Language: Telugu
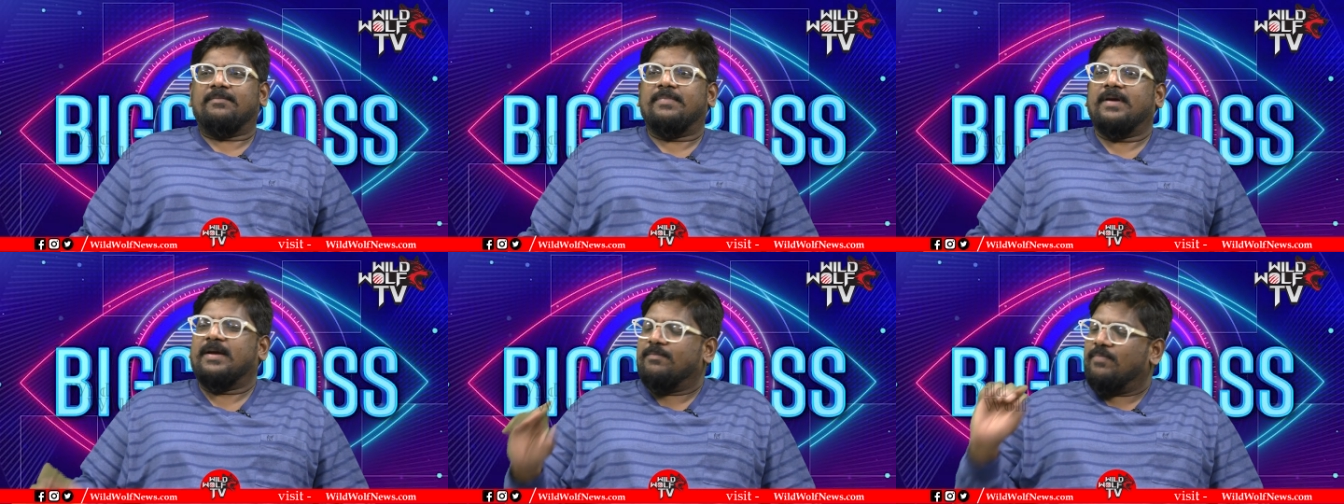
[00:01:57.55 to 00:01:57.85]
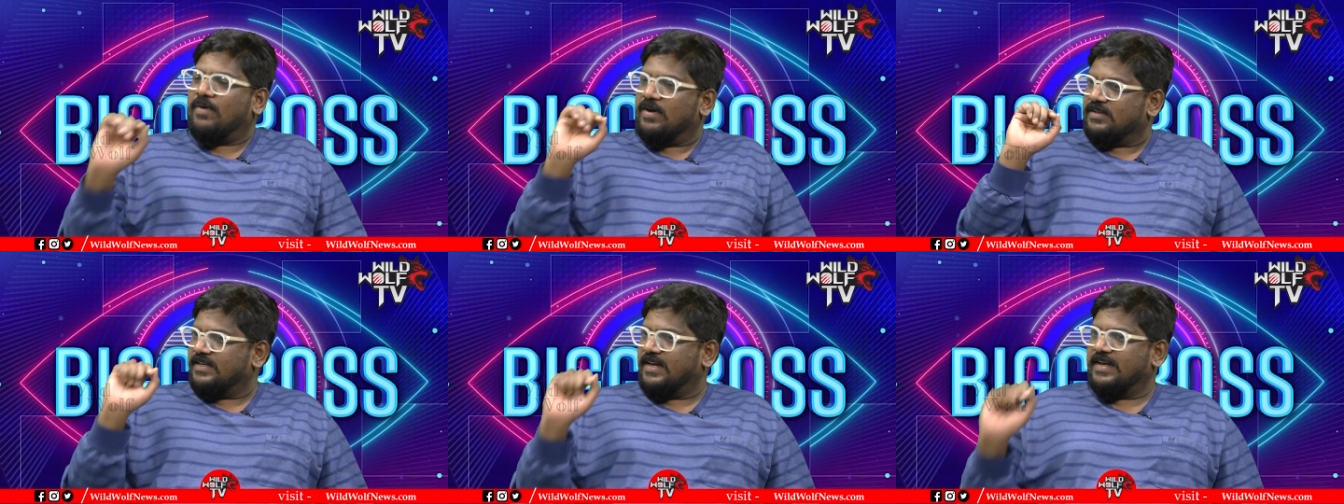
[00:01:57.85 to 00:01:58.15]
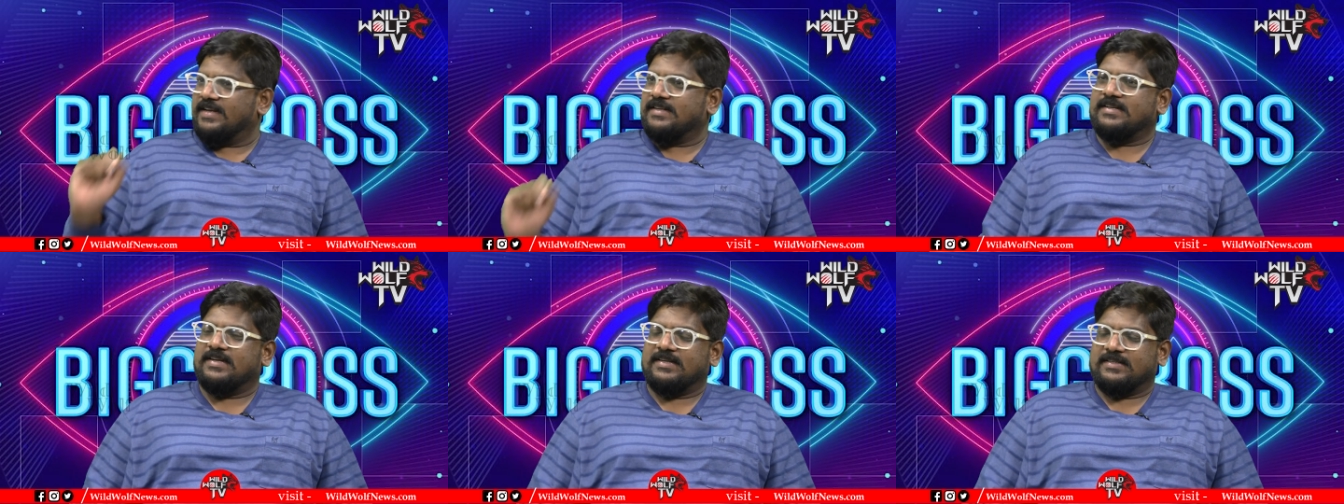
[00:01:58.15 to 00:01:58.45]
బిగ్ బాస్
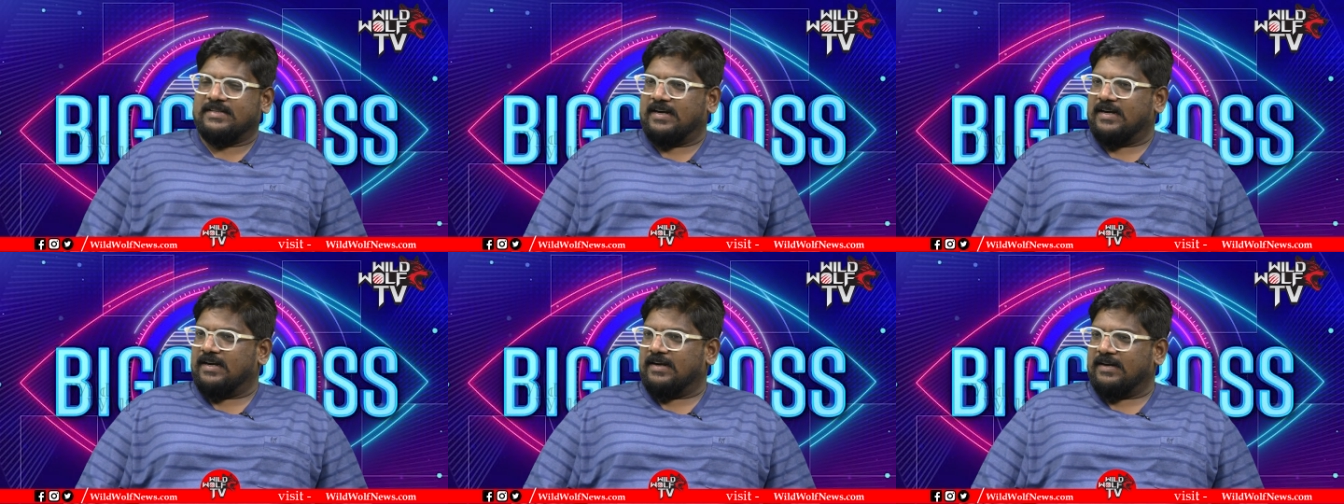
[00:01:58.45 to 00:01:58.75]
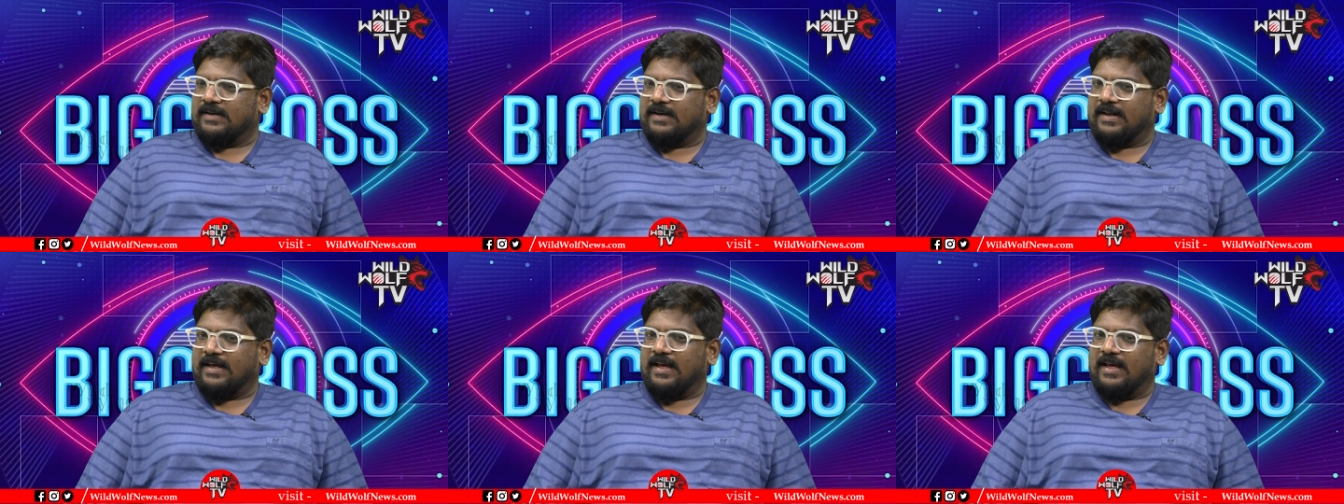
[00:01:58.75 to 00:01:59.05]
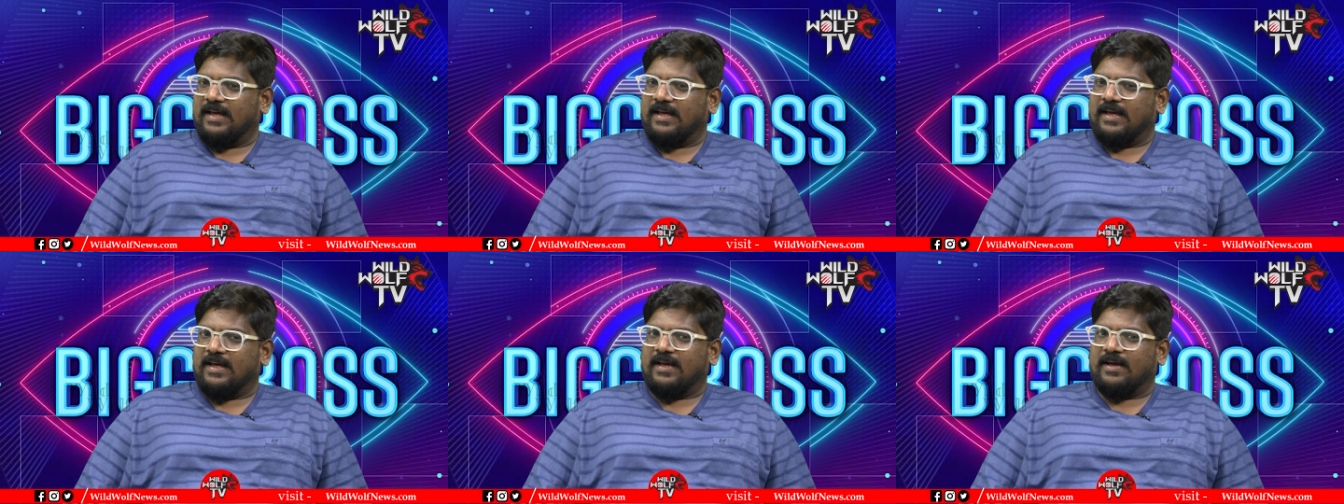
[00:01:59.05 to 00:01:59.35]
ఏం చేశాడంటే
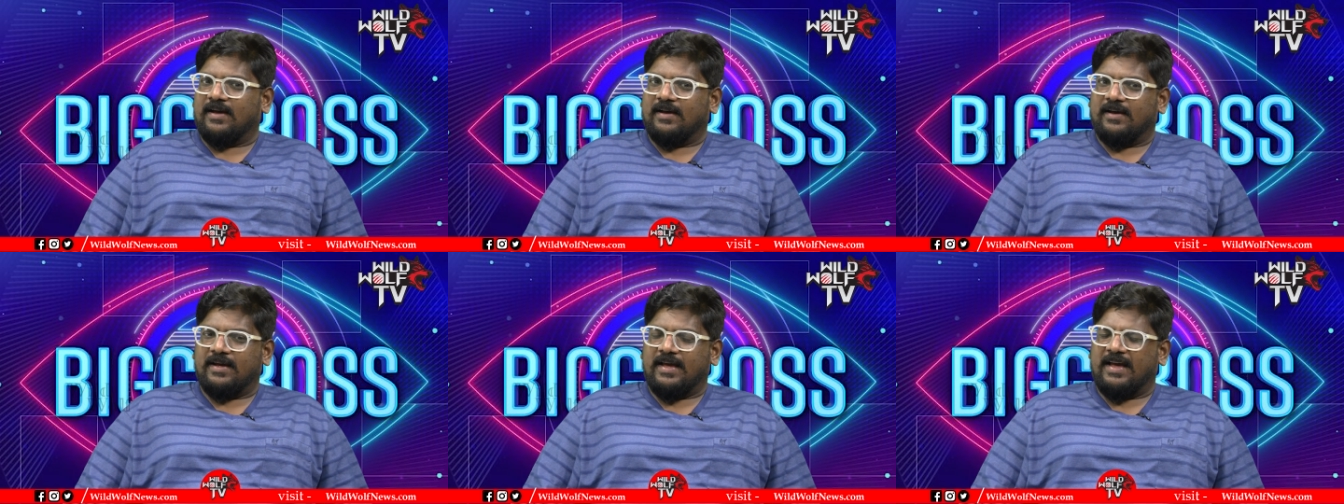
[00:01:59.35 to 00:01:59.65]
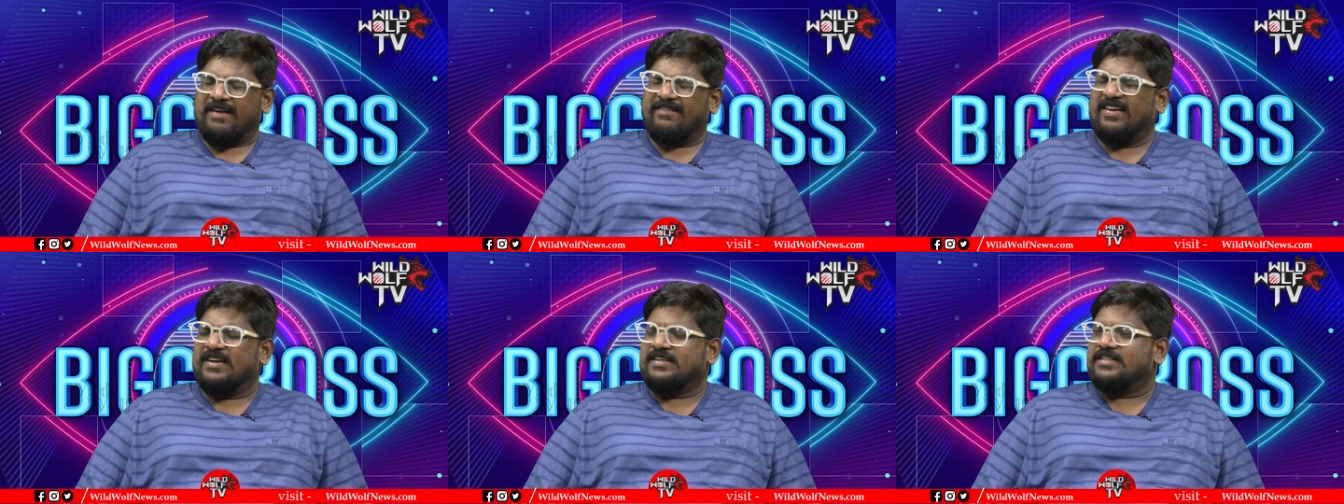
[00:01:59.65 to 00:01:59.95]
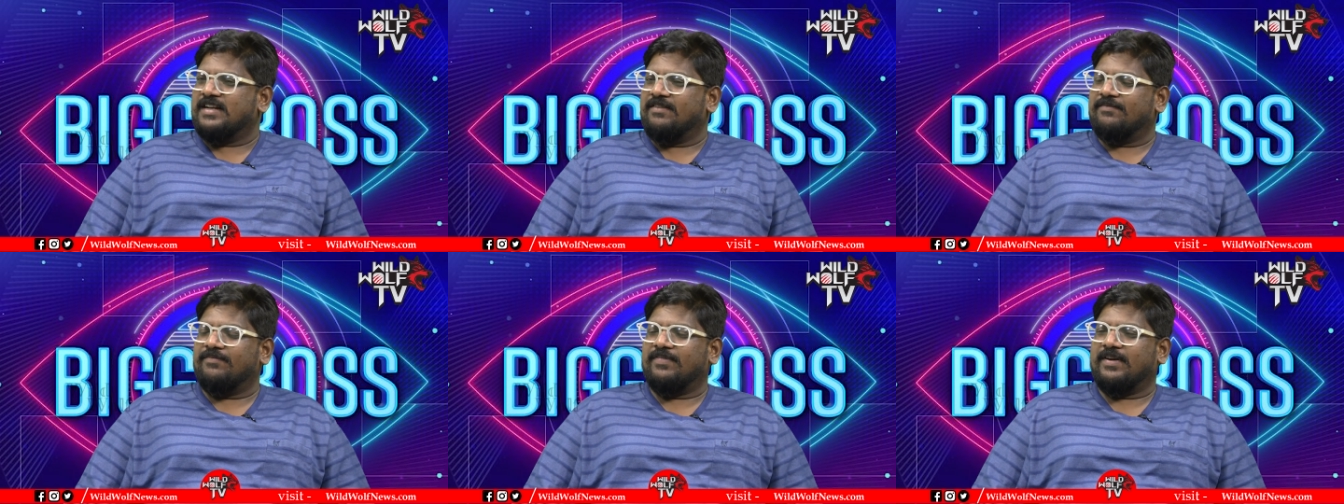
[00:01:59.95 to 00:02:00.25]

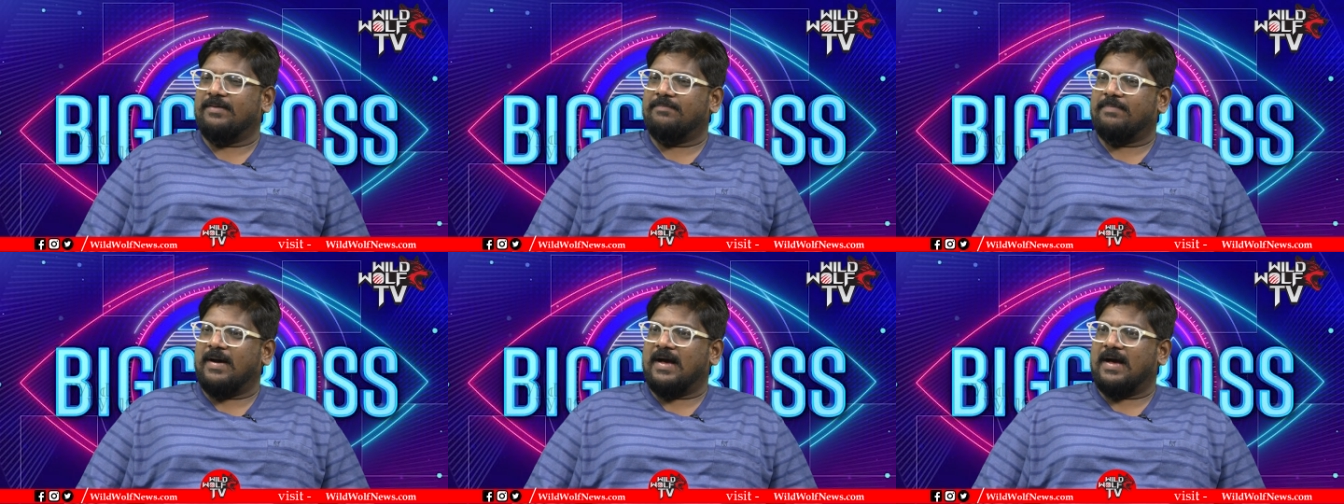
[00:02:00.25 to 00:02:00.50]
ఎవిక్షన్ ఫ్రీ